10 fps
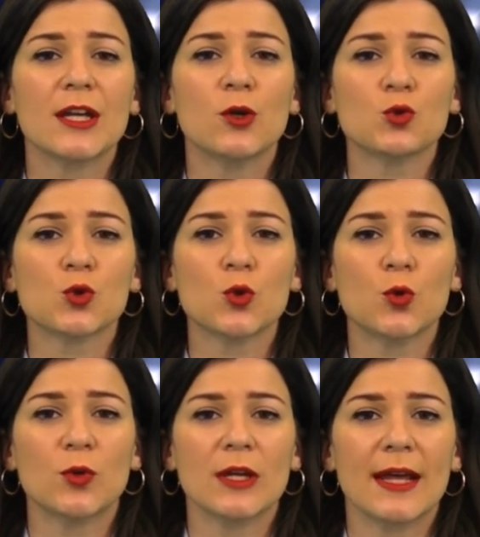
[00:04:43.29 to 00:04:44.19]
che non
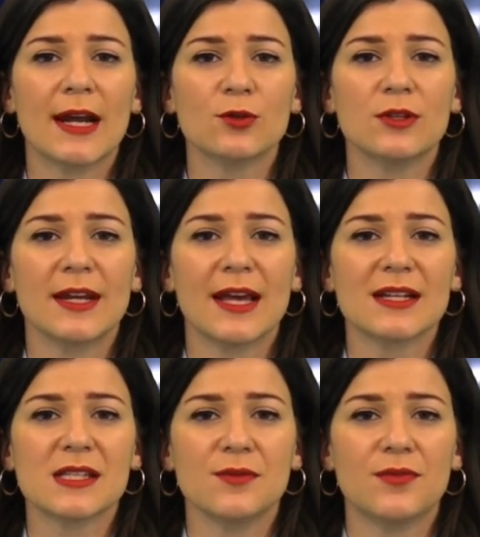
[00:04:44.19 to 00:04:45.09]
sono in grado di
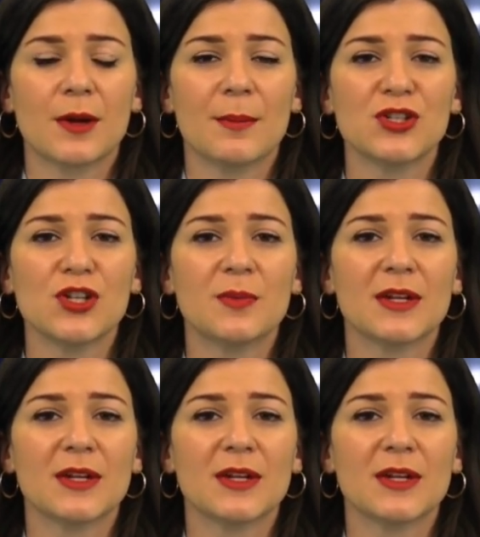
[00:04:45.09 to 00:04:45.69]
recarsi in farmacia